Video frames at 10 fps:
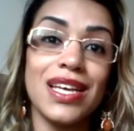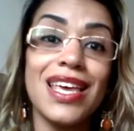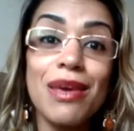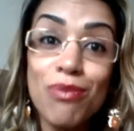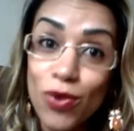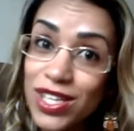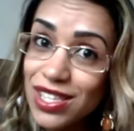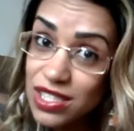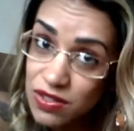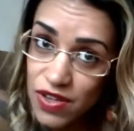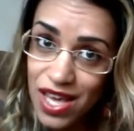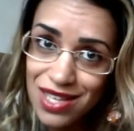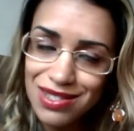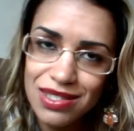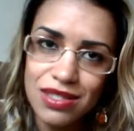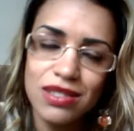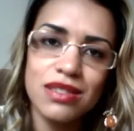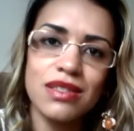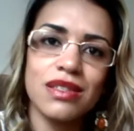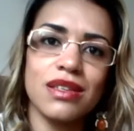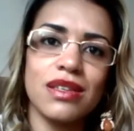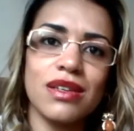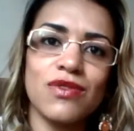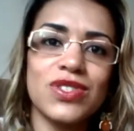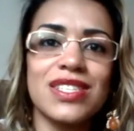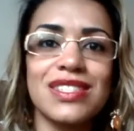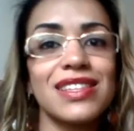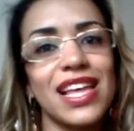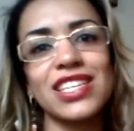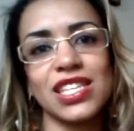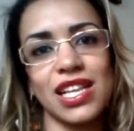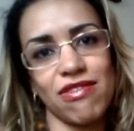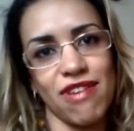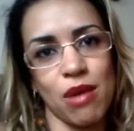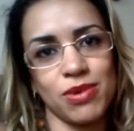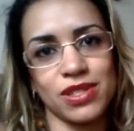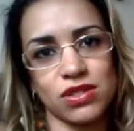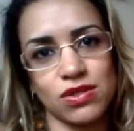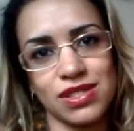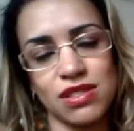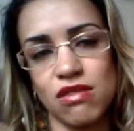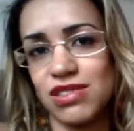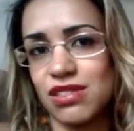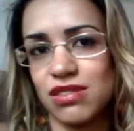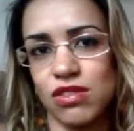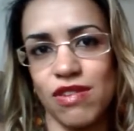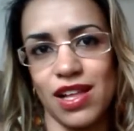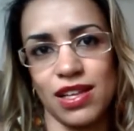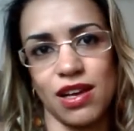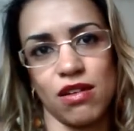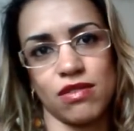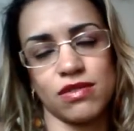E muitas vezes você se deixa levar pela situação, e isso não é legal.